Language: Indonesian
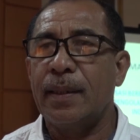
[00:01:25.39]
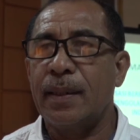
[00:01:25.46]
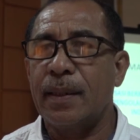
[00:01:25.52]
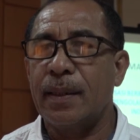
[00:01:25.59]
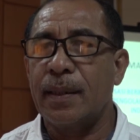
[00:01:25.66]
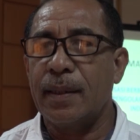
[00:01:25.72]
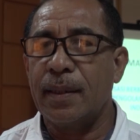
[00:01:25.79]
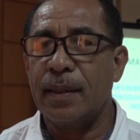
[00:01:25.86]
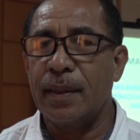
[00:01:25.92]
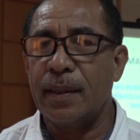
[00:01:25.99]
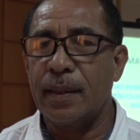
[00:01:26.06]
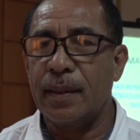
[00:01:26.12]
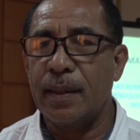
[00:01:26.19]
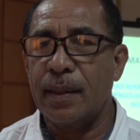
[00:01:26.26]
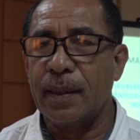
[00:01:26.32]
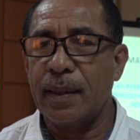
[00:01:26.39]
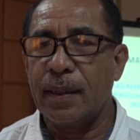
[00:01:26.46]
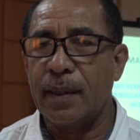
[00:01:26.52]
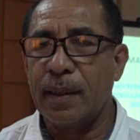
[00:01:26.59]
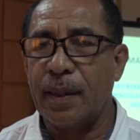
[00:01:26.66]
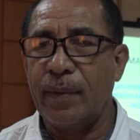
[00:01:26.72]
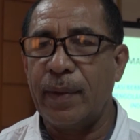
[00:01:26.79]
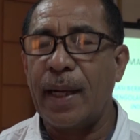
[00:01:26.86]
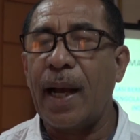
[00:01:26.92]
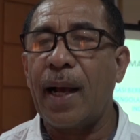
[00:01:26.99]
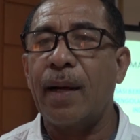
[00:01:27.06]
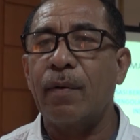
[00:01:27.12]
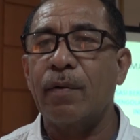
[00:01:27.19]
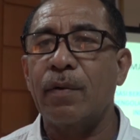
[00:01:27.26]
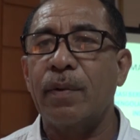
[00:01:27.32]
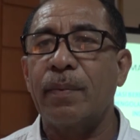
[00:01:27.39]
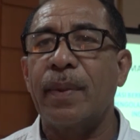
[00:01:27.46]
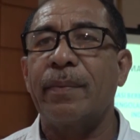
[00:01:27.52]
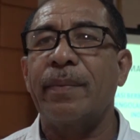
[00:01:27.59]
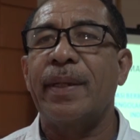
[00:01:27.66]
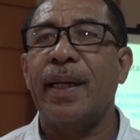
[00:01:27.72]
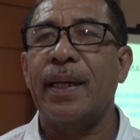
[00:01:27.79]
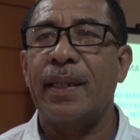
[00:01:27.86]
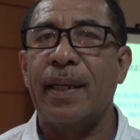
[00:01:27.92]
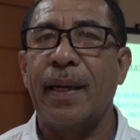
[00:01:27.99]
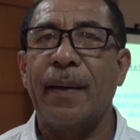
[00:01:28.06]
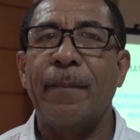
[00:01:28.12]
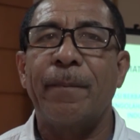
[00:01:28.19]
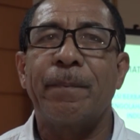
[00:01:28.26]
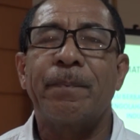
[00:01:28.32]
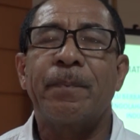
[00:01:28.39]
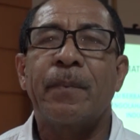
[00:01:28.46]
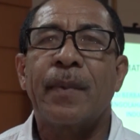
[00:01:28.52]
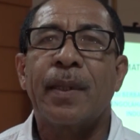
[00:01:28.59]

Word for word: uh, kewenangan untuk membina dia.